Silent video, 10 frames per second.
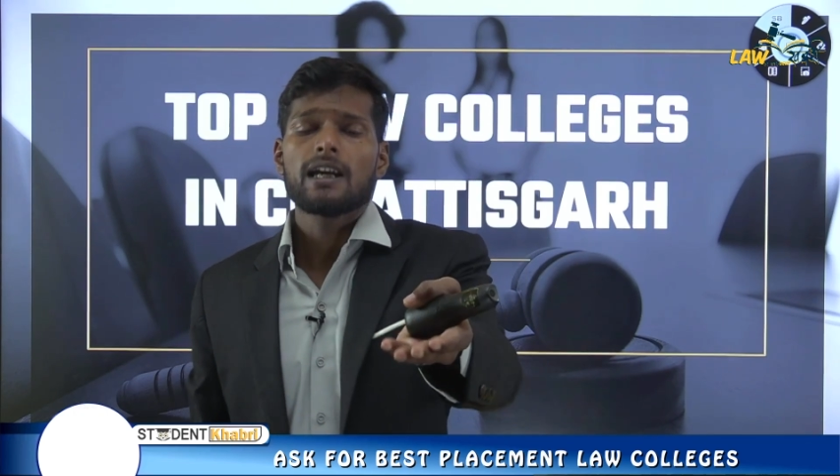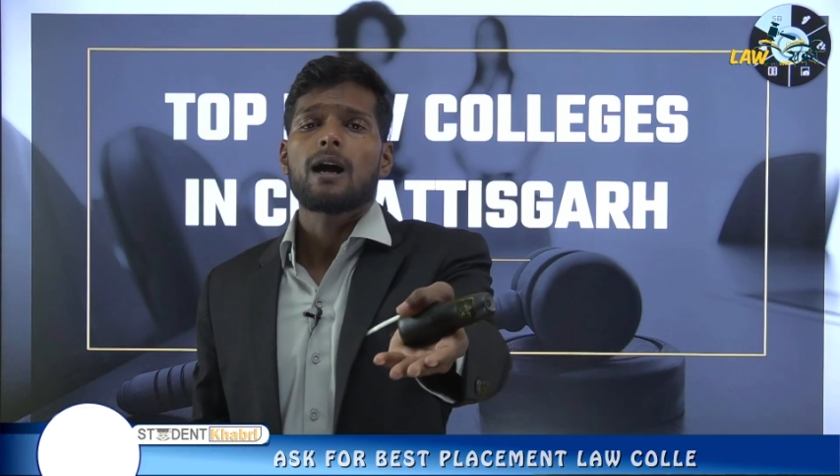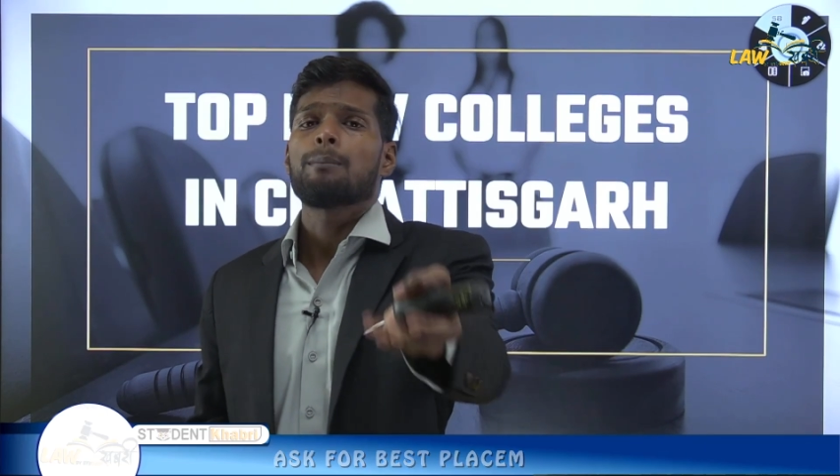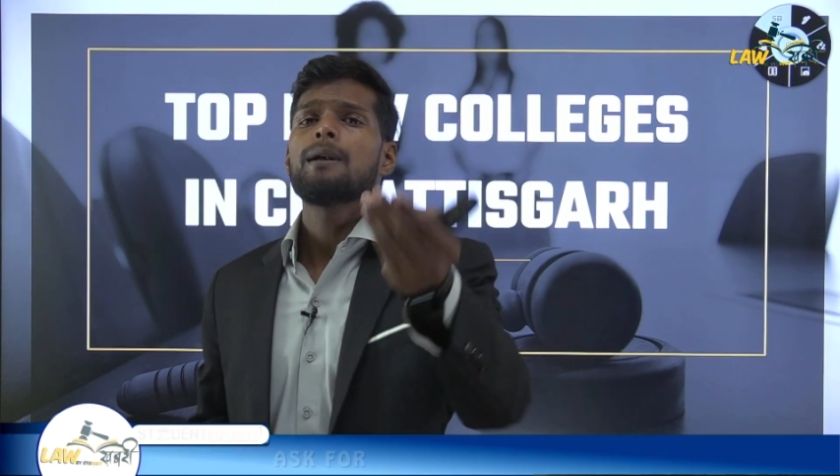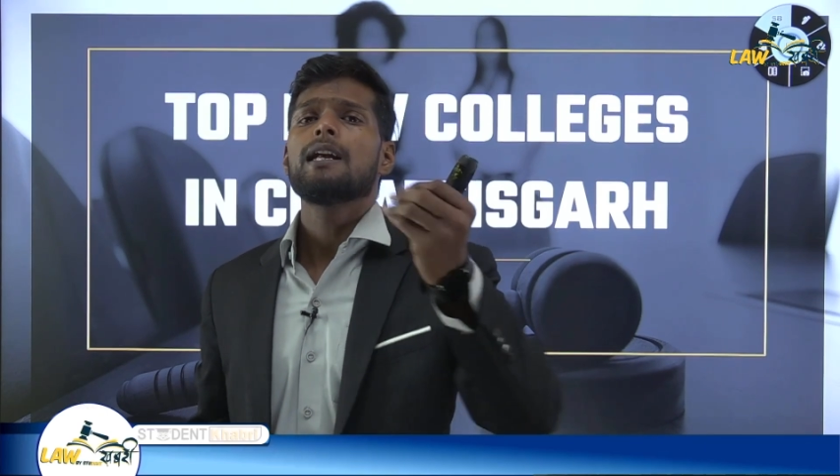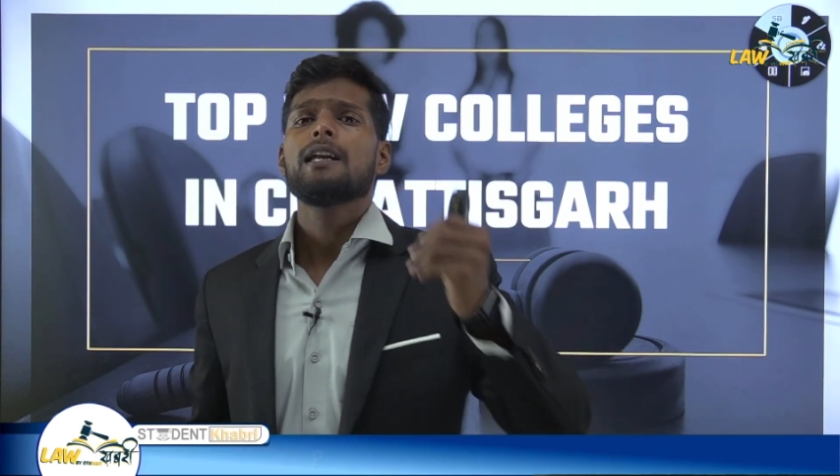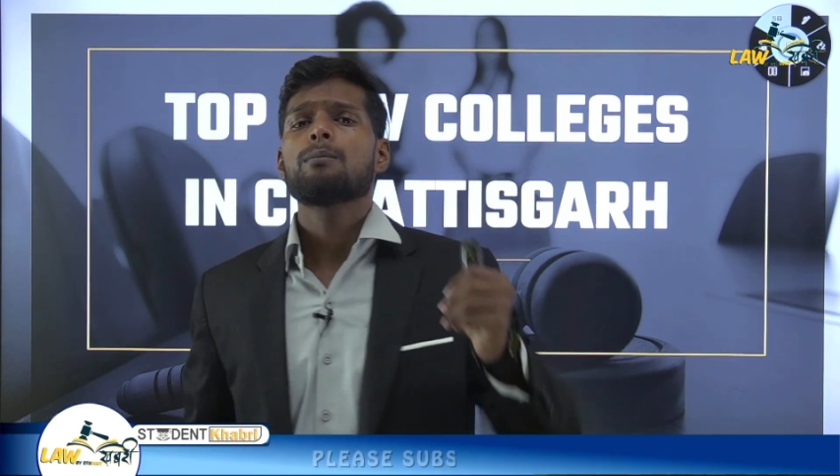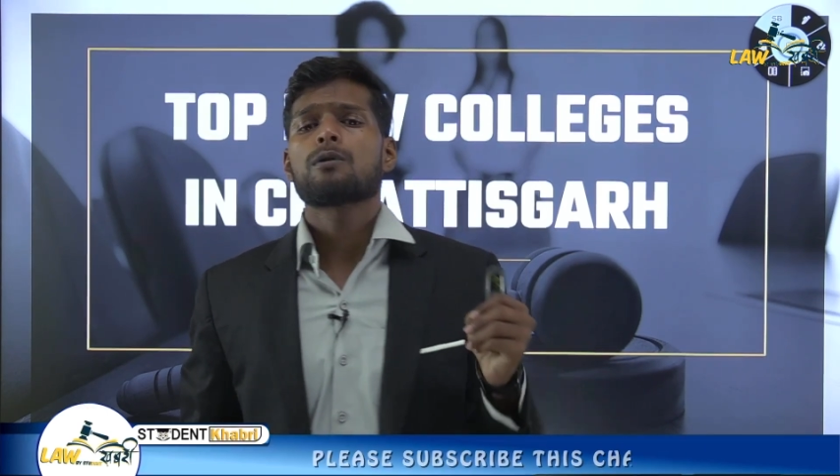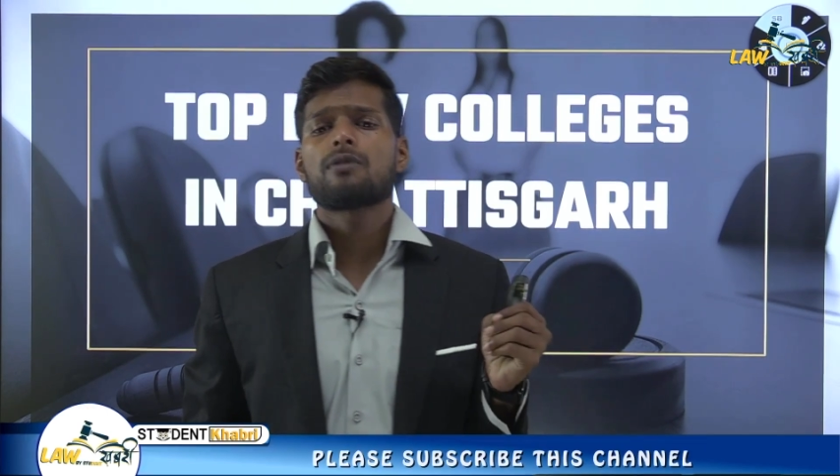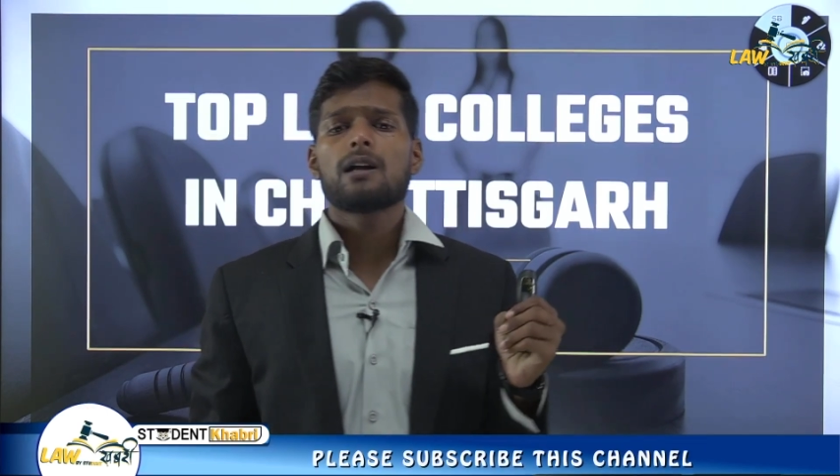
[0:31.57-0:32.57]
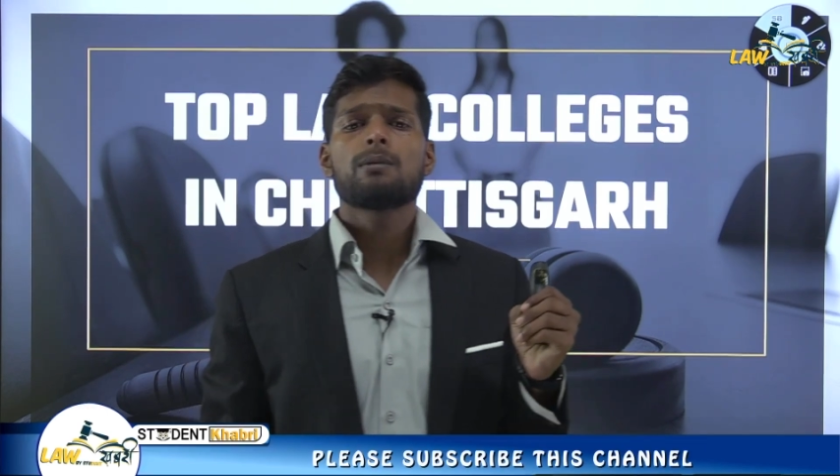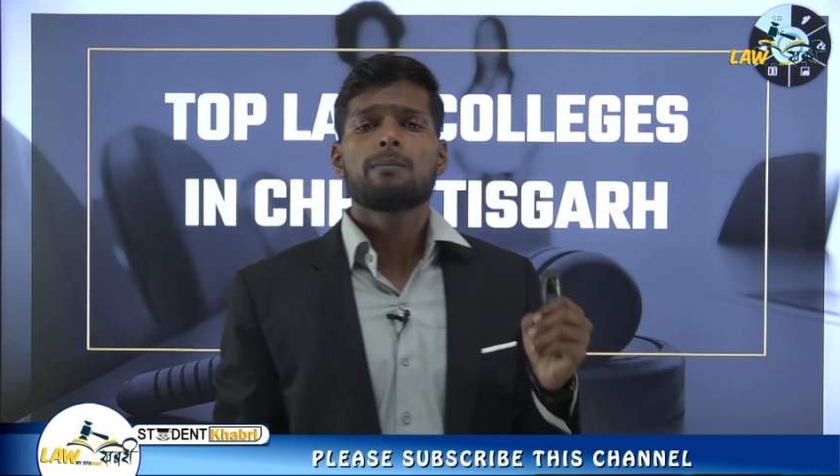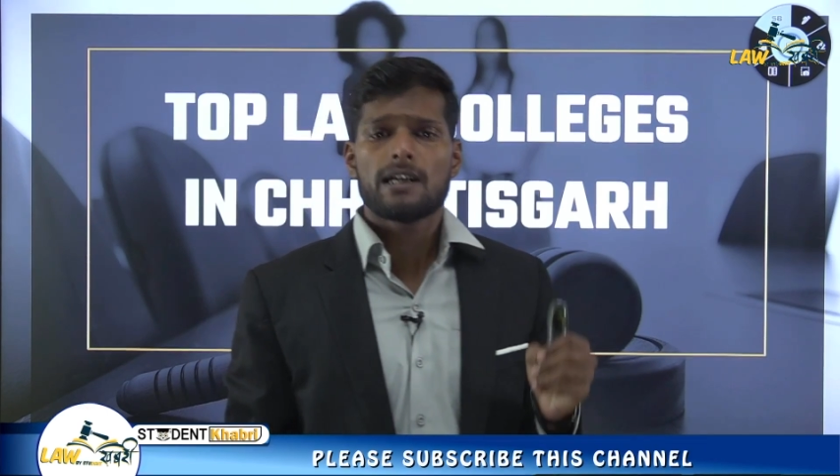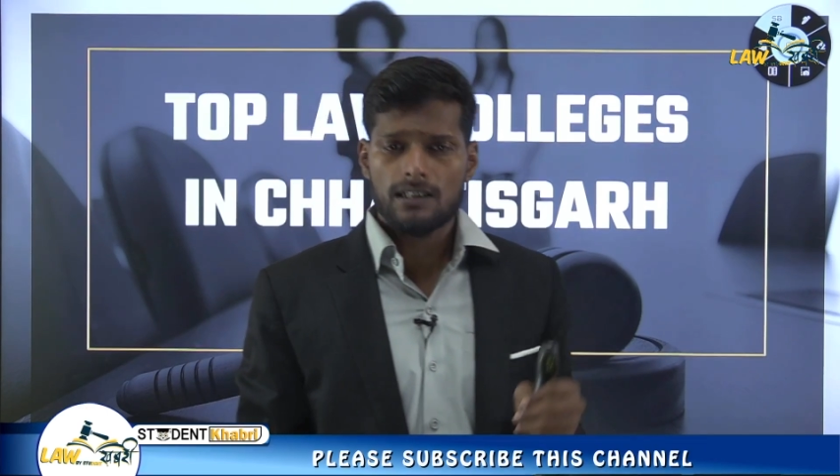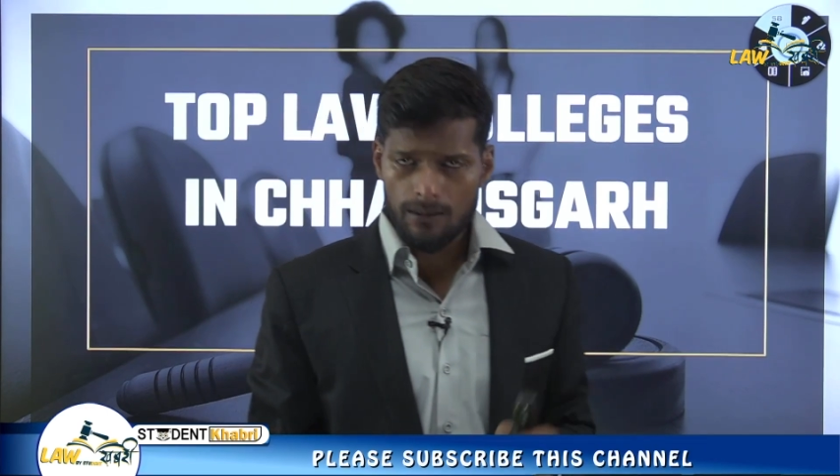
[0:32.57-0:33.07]
अपने लिए प्रोफाइल पर
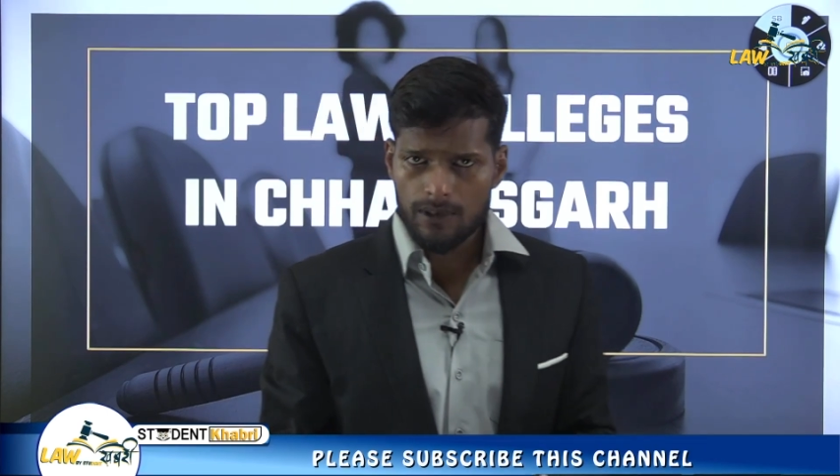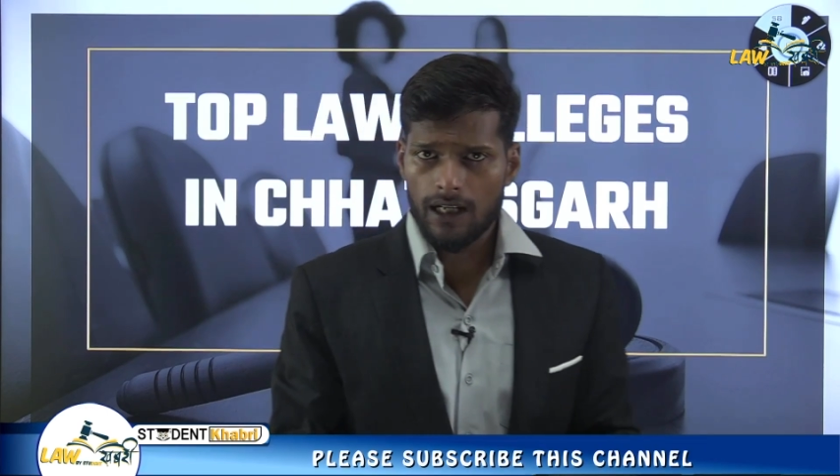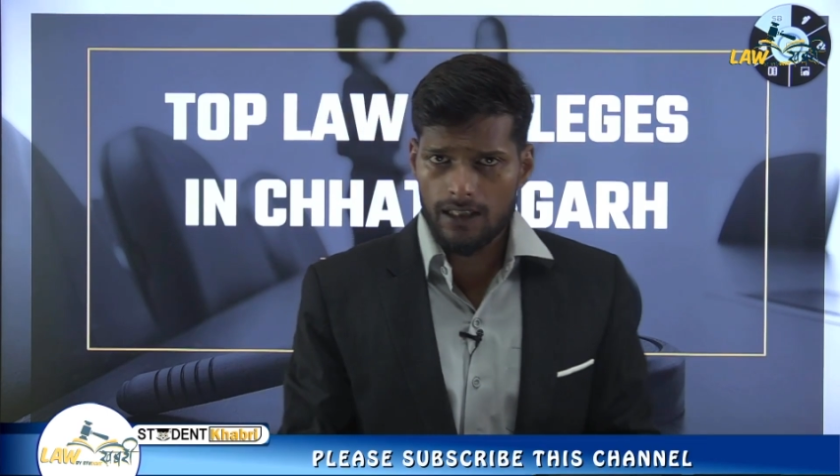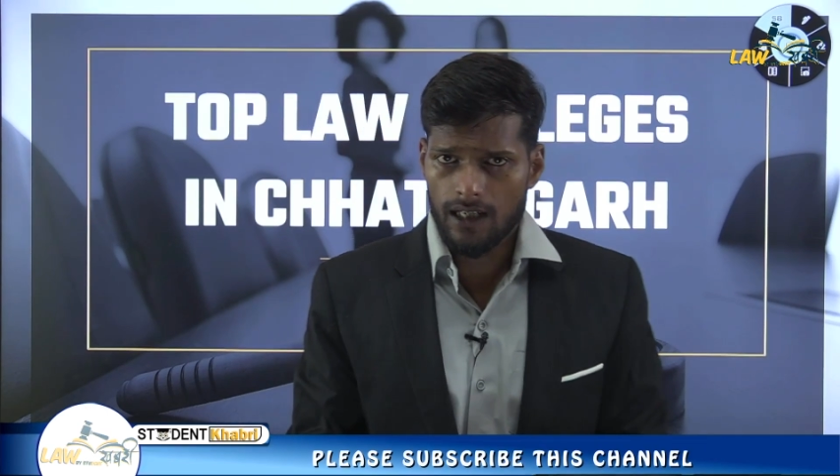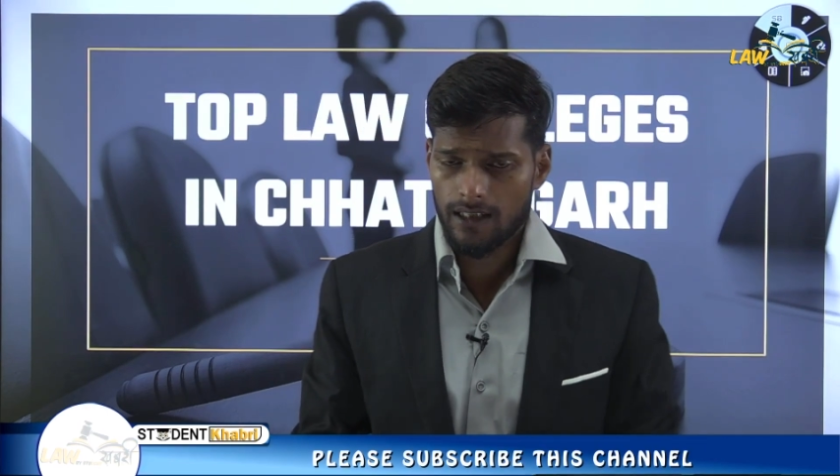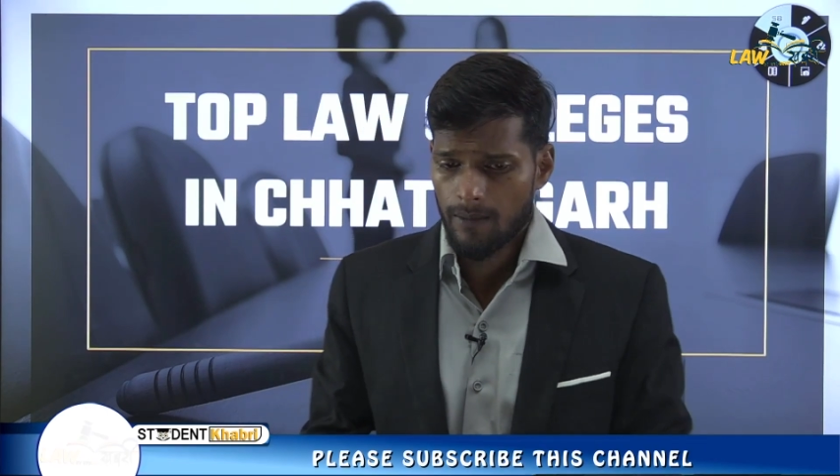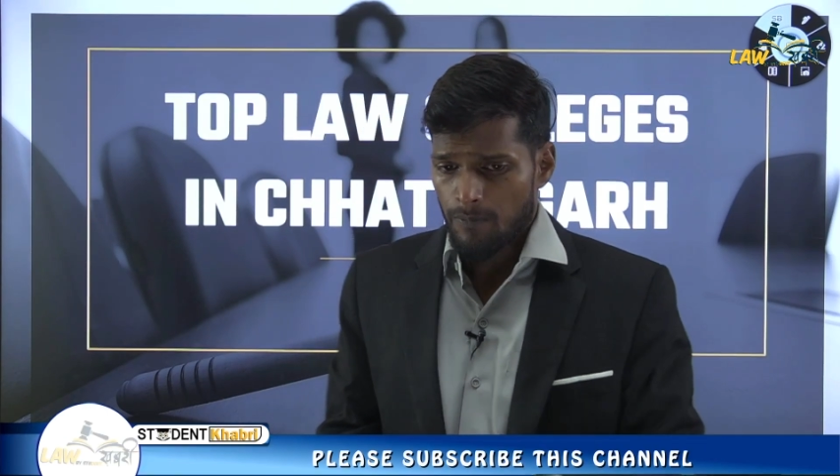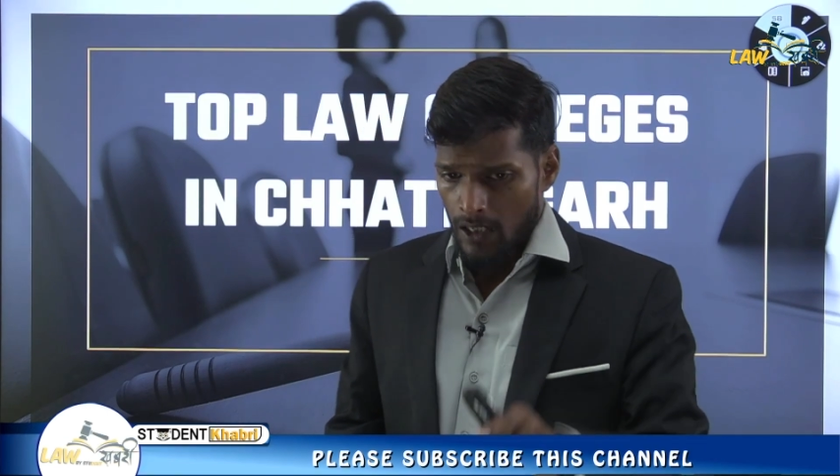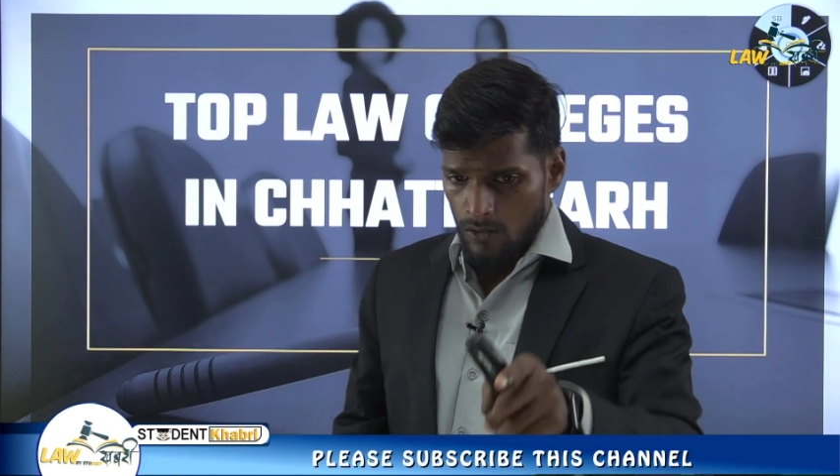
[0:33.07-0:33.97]
बेस्ट आप जानना चाहते हैं